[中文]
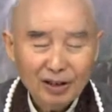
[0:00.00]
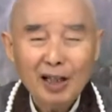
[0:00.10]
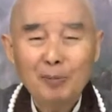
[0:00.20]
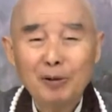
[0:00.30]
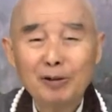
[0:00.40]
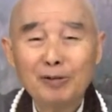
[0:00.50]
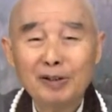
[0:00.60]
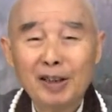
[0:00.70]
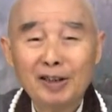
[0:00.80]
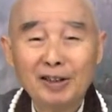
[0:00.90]
释迦牟尼
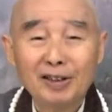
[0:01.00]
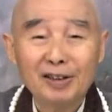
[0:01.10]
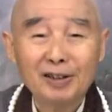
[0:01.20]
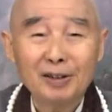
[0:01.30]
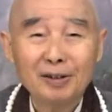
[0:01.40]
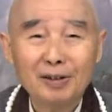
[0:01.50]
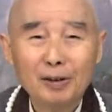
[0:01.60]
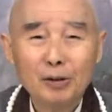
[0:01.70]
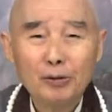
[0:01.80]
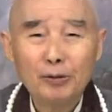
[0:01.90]
佛在世的时候，
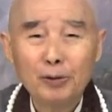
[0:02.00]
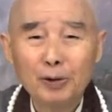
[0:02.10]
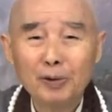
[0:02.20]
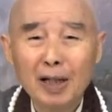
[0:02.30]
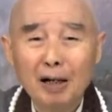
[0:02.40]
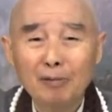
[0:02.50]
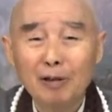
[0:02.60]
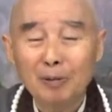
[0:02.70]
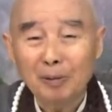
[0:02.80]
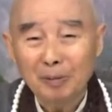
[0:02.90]
富农那
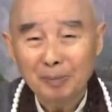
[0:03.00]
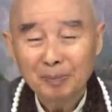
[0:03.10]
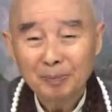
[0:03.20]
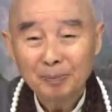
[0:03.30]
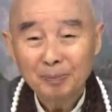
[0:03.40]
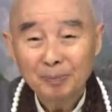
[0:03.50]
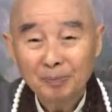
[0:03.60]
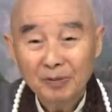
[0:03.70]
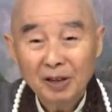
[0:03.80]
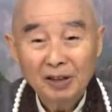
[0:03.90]
问过，
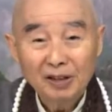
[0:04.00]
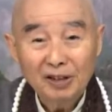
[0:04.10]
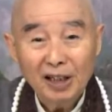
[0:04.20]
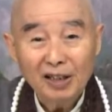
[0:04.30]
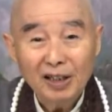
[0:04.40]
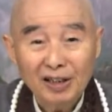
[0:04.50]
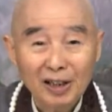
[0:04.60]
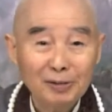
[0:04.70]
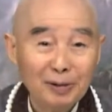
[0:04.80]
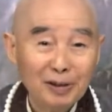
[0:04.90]
在《楞
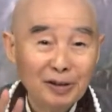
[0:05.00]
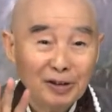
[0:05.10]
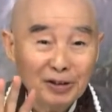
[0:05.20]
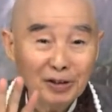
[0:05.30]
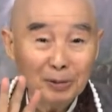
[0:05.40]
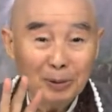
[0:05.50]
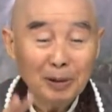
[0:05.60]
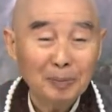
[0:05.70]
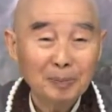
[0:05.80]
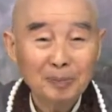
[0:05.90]
严经》第四
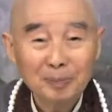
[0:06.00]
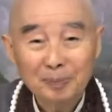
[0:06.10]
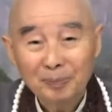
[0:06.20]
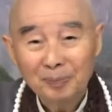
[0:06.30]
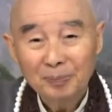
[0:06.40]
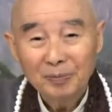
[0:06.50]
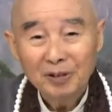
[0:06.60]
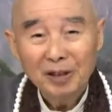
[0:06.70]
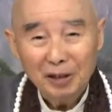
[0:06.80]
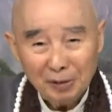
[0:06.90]
卷，
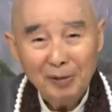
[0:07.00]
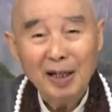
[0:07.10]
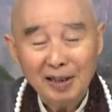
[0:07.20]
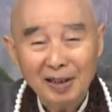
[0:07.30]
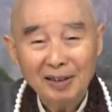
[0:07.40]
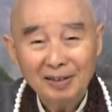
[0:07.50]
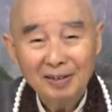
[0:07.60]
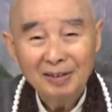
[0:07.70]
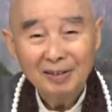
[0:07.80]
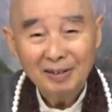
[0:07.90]
你就看看，
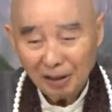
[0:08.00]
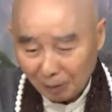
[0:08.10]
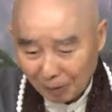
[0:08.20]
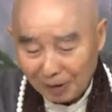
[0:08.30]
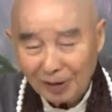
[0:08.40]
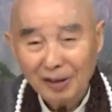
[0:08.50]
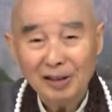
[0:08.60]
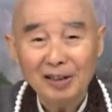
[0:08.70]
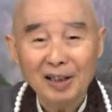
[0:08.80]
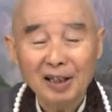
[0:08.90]
他问的
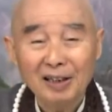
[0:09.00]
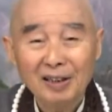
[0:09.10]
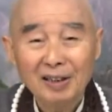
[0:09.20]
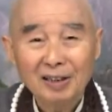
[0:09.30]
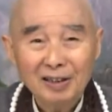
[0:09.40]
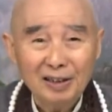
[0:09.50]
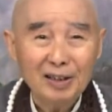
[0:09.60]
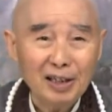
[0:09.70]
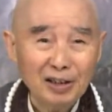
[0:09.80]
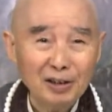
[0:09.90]
跟你一样，
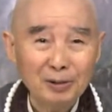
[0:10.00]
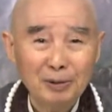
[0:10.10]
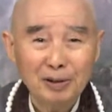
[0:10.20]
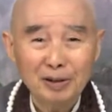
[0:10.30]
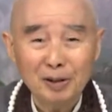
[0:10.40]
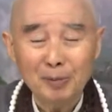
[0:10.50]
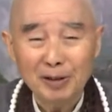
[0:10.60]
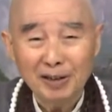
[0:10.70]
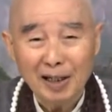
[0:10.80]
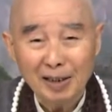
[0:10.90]
你看世尊怎
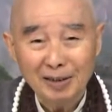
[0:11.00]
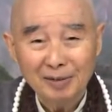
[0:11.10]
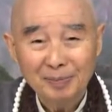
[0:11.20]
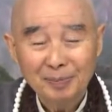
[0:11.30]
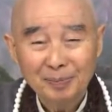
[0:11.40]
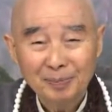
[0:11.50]
么得答的。